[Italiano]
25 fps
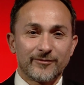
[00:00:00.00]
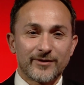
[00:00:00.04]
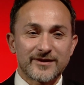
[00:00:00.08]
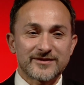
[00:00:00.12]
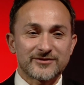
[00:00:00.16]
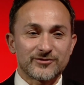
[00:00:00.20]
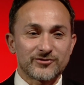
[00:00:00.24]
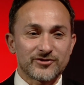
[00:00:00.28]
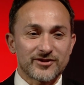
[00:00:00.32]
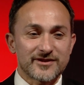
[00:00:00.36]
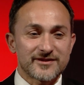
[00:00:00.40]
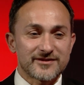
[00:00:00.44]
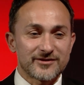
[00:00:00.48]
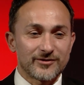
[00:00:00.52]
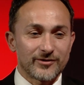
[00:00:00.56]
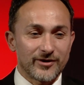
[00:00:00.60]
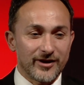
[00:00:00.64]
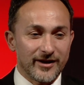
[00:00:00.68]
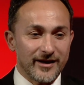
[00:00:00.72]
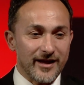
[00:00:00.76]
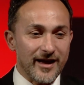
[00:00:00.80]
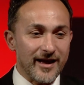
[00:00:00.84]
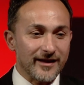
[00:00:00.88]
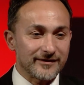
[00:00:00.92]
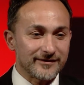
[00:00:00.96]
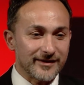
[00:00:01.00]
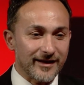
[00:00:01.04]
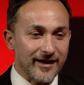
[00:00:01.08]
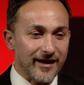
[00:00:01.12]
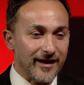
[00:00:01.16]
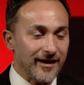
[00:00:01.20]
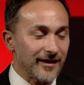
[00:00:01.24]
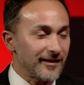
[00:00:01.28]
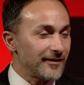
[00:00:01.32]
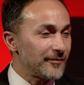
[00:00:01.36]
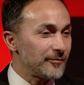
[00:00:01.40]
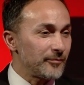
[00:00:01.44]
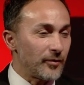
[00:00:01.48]
è un'associazione
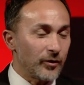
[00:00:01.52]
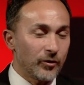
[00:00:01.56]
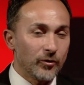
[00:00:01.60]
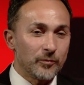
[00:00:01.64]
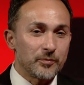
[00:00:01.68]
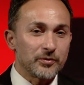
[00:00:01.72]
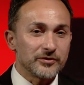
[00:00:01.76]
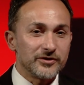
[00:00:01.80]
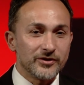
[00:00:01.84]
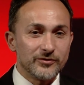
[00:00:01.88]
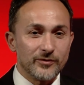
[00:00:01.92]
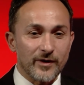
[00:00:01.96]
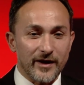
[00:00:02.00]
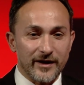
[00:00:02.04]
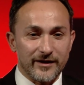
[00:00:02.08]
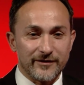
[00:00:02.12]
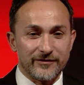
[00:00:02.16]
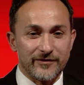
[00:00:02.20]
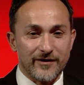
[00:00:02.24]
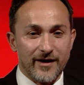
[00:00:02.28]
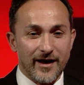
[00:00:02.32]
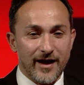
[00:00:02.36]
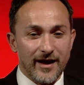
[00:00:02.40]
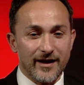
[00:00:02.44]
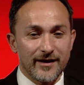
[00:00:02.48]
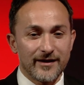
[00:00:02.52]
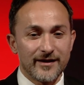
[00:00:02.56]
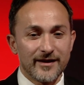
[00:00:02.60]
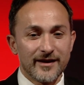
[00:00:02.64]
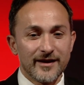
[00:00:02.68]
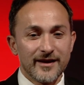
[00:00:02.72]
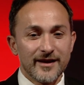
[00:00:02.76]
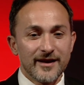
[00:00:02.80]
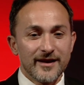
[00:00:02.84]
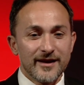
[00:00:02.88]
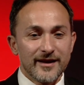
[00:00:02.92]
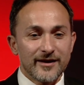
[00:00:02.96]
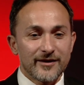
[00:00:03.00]
nata poco più di due anni fa
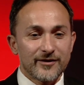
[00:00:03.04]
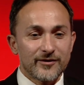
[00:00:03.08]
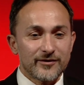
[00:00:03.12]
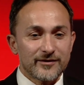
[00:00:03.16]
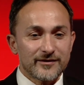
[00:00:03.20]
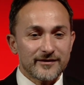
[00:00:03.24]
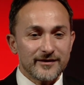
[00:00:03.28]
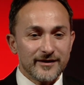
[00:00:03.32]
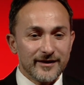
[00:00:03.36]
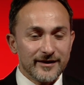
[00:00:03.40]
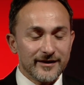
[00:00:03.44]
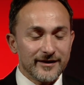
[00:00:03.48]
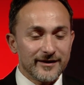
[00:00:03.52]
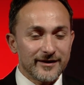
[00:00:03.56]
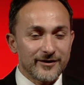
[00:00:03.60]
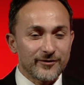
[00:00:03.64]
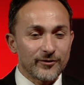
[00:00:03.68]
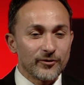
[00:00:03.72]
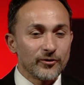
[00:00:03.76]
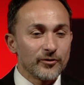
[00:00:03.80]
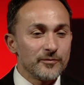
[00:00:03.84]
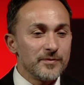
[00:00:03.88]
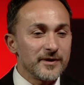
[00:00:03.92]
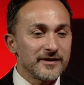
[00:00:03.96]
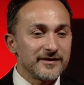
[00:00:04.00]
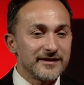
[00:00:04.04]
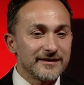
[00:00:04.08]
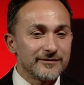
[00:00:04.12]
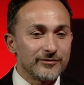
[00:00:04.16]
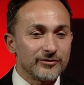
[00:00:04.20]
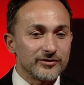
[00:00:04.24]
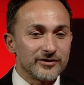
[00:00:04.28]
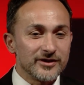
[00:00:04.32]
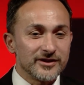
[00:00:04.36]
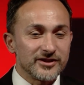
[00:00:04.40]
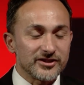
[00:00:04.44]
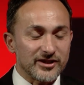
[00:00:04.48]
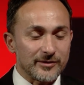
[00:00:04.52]
con
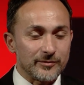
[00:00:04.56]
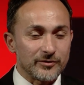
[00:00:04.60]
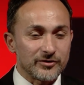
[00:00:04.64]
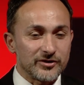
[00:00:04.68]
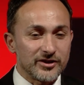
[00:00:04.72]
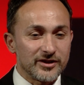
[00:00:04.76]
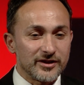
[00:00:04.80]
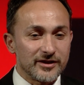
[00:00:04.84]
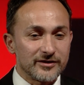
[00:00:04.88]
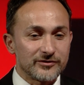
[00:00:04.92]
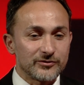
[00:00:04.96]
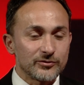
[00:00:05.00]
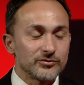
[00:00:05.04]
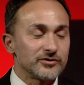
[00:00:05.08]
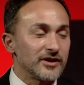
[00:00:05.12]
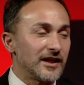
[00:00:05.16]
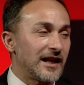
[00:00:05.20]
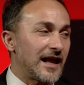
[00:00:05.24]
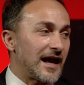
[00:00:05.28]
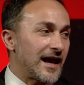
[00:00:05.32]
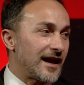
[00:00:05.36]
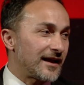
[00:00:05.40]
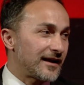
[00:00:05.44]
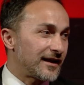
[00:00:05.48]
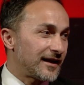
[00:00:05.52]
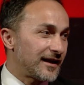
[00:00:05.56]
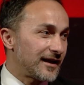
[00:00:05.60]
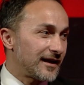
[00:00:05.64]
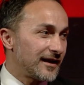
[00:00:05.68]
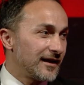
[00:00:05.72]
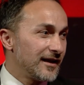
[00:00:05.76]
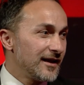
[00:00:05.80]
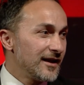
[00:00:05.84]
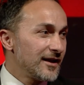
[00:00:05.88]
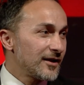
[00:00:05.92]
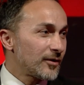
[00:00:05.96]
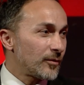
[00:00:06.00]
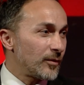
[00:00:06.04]
l'obiettivo diciamo, di
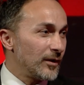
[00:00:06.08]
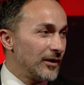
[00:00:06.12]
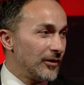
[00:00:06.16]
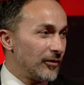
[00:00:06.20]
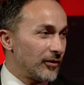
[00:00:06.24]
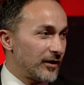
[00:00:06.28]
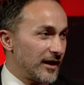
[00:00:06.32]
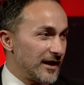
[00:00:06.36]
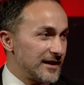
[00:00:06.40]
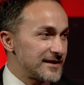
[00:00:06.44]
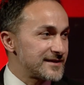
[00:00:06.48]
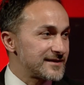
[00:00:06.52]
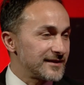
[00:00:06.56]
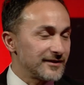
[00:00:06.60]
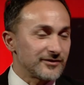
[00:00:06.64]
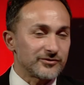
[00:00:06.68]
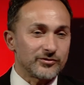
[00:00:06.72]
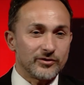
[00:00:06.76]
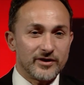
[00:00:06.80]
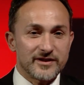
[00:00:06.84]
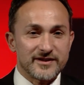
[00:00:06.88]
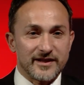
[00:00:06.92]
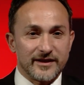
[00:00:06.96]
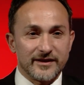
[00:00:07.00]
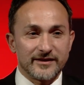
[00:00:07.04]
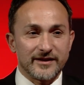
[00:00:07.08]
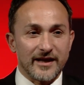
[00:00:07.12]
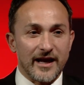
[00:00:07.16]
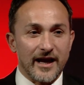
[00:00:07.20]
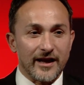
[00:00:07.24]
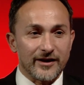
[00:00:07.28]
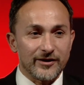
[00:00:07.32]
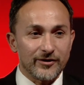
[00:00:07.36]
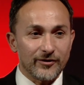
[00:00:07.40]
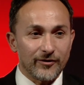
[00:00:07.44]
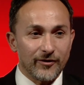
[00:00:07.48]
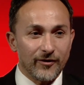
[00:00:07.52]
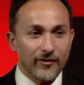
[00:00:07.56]
tutelare quello che è il settore
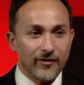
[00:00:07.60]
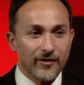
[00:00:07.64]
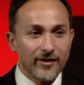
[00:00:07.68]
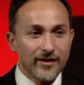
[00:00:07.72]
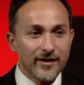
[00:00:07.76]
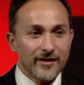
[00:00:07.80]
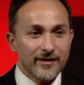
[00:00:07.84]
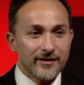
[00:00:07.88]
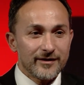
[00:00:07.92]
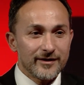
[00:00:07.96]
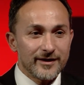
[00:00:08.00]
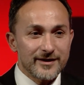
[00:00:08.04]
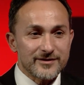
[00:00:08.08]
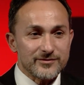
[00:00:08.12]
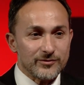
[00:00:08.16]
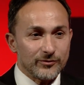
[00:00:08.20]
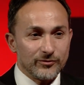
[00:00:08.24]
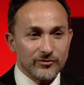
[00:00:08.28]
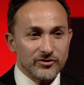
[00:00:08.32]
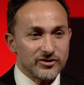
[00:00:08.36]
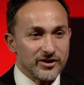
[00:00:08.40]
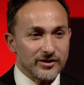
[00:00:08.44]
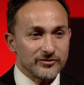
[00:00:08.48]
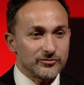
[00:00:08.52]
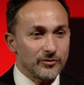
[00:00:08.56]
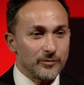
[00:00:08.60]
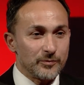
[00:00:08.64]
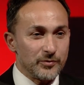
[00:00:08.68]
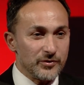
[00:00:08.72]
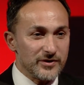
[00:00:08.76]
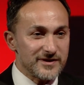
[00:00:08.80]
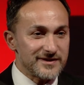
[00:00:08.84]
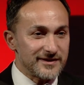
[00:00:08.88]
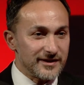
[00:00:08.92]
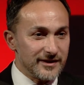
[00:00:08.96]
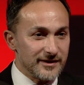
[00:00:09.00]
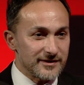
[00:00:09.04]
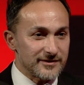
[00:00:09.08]
sanitario nel suo concetto più
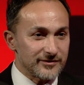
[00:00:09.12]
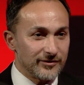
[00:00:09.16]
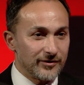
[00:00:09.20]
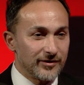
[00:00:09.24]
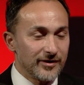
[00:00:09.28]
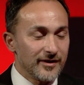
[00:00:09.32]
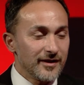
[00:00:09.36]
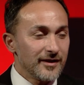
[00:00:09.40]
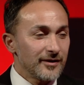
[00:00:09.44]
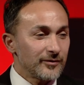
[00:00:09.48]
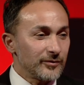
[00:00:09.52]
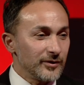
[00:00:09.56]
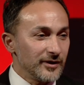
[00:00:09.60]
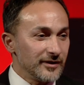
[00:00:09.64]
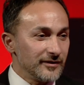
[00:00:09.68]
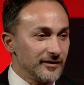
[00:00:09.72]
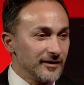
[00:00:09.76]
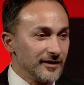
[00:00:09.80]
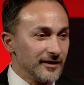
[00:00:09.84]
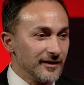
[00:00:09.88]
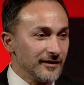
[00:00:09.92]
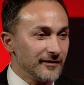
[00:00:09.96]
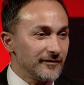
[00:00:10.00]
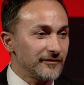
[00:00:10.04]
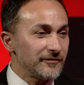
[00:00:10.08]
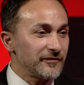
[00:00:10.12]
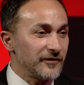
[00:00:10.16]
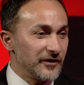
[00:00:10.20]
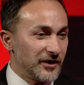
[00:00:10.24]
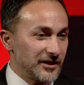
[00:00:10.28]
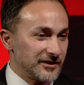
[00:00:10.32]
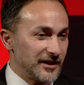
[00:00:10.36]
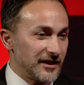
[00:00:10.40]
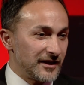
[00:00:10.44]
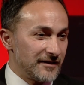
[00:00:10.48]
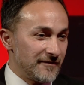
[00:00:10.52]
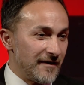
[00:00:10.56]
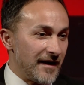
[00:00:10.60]
esteso, quindi fino
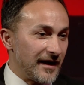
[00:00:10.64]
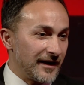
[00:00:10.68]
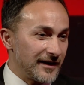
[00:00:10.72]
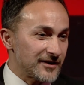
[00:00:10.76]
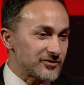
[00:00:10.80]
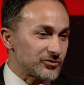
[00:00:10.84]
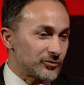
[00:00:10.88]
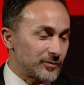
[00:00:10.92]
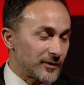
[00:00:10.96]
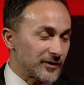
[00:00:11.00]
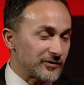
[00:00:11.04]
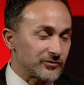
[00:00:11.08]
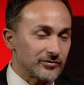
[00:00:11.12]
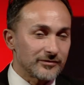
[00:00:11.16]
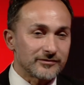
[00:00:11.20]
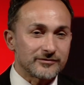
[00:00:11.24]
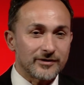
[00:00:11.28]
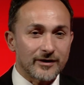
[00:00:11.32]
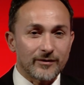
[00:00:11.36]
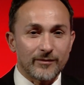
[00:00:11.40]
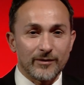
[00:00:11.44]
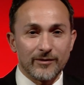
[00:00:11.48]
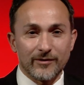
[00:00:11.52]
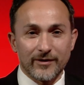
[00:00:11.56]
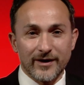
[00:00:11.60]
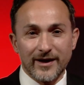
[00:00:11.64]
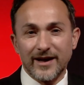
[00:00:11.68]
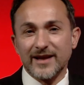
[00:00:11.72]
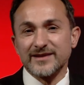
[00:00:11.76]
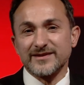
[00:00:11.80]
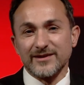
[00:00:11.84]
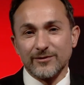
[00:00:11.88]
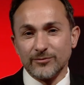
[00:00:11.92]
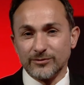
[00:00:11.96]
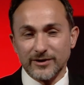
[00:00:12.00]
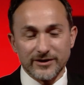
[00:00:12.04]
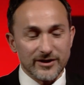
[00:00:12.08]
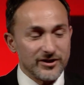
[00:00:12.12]
ad arrivare soprattutto a quello che è la
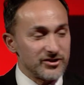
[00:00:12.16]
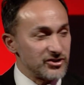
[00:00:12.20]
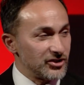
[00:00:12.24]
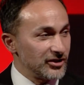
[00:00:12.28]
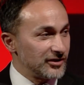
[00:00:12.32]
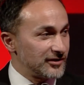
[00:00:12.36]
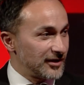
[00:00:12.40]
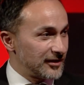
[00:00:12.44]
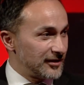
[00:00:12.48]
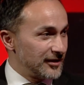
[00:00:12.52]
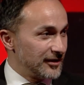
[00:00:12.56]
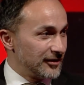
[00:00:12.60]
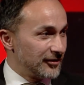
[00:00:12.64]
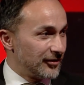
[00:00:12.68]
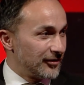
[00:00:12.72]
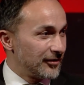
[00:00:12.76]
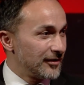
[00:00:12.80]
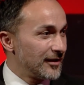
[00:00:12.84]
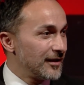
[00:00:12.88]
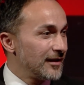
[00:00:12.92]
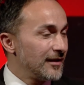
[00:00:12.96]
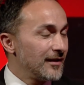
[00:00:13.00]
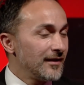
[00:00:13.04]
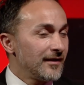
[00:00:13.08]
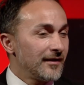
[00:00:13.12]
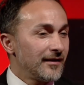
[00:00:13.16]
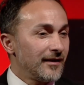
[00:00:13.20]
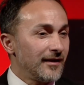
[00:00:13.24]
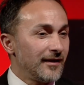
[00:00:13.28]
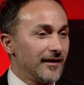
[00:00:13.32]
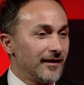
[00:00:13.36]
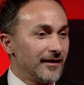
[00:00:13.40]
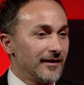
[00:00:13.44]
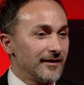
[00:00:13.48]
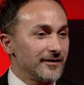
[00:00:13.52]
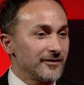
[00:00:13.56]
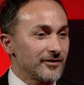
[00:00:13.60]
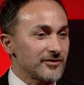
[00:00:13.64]
salute del cittadino.
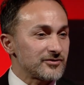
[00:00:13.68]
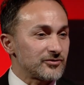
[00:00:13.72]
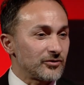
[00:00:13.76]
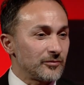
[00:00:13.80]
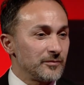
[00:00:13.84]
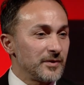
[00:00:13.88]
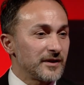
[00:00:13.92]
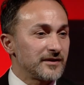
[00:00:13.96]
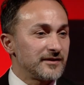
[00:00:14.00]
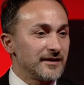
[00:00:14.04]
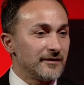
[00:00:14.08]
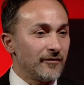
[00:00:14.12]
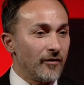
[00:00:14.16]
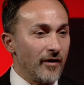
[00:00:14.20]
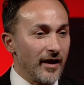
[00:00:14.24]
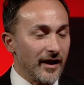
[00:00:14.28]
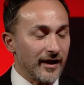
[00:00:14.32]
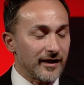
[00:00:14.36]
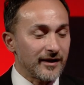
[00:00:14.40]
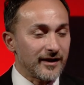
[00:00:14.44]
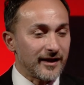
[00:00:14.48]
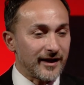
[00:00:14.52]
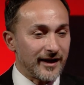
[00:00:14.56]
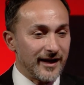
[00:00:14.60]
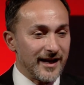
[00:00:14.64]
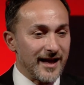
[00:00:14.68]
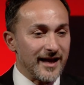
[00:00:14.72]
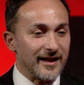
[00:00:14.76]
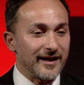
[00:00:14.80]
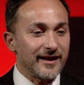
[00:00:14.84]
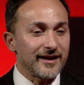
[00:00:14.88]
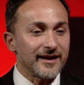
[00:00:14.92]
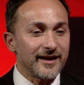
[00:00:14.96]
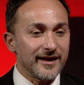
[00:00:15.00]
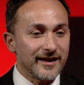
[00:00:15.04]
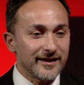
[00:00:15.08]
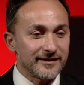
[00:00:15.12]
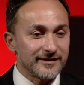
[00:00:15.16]
Eh, il nostro obiettivo è
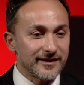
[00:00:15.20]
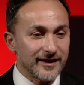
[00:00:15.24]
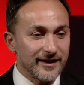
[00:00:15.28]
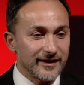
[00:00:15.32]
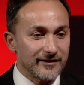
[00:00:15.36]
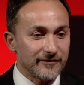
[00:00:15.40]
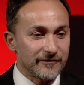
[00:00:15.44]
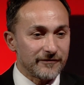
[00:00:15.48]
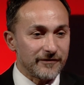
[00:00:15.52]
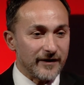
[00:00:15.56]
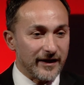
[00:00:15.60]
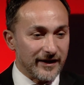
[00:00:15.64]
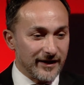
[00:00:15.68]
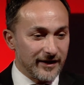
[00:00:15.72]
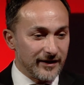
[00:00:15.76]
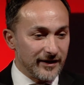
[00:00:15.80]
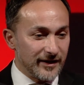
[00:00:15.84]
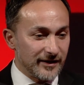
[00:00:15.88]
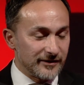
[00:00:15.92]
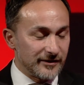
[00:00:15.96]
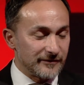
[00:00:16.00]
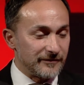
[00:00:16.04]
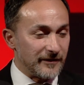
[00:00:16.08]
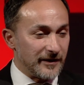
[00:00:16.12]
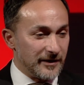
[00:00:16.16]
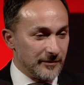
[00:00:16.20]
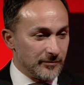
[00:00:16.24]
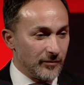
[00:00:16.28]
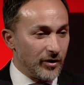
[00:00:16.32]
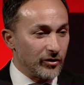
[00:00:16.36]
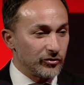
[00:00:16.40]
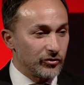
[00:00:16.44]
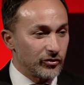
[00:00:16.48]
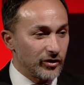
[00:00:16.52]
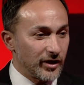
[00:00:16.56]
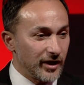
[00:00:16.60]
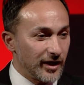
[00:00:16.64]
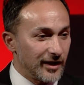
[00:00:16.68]
creare rete, fare rete, fare in
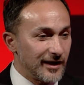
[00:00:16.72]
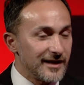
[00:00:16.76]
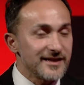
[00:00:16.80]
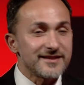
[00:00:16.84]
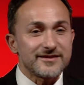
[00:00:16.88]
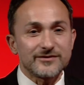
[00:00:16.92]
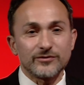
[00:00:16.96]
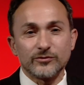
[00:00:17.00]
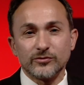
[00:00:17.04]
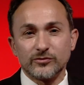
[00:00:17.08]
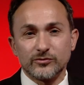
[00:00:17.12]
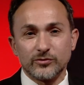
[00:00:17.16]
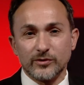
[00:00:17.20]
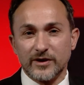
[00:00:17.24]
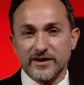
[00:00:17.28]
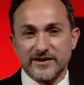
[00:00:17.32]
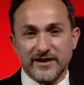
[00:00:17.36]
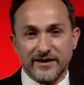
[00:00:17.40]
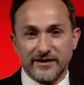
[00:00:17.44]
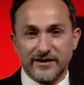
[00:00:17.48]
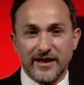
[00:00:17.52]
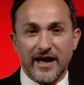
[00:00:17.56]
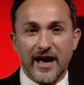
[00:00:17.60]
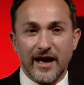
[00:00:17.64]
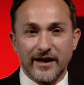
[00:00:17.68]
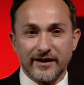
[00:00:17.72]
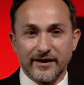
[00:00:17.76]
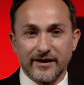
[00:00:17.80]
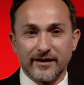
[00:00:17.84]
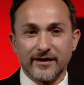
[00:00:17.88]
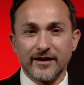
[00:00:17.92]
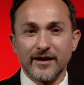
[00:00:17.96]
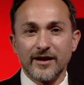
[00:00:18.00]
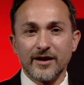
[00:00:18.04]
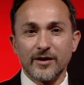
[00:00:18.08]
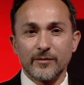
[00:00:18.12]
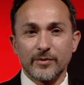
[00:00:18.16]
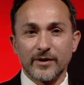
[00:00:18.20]
modo che le strutture sanitarie,
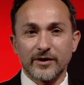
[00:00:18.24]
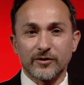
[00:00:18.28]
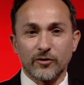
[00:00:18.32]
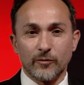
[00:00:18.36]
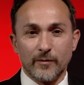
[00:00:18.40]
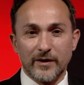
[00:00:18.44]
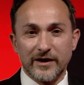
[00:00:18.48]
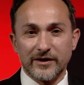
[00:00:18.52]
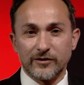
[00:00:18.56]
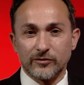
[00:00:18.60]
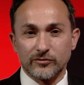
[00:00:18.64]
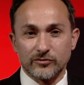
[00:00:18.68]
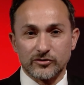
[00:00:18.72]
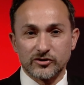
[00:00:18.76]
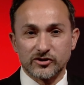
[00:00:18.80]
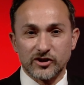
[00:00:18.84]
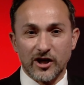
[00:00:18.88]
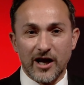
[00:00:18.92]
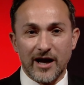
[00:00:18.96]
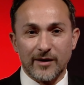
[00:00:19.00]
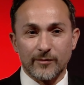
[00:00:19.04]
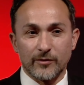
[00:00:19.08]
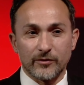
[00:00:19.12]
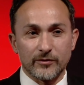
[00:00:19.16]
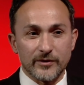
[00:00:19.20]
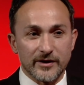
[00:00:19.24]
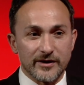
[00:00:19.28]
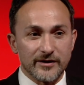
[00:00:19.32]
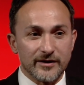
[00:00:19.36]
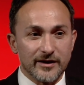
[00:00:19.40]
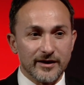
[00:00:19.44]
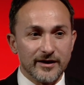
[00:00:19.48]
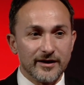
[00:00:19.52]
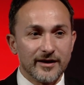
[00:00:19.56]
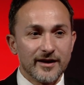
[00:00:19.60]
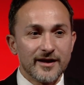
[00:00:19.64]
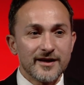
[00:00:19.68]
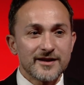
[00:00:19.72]
per come le conosciamo,
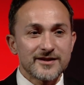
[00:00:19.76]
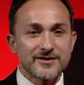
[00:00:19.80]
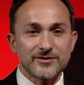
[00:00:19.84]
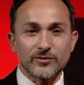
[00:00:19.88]
quindi